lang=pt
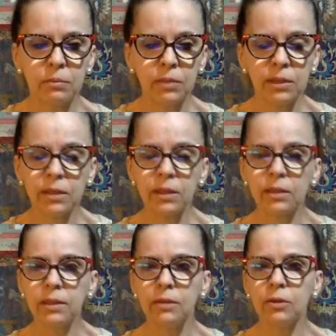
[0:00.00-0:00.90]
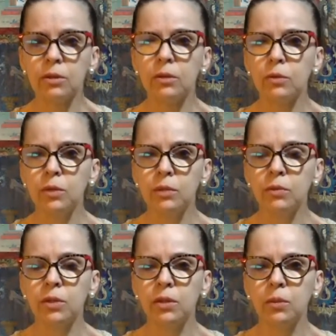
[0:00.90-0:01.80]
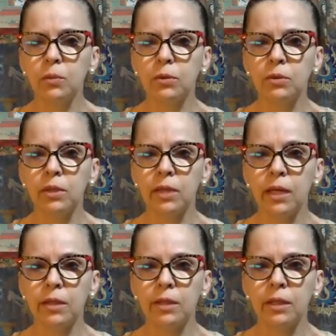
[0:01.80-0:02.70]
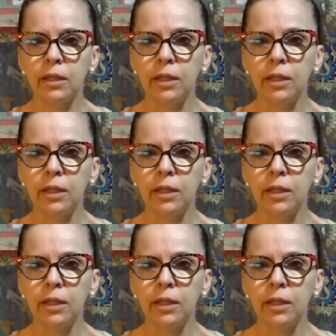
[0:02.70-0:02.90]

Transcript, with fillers: mas ainda assim nós não usamos essa oportunidade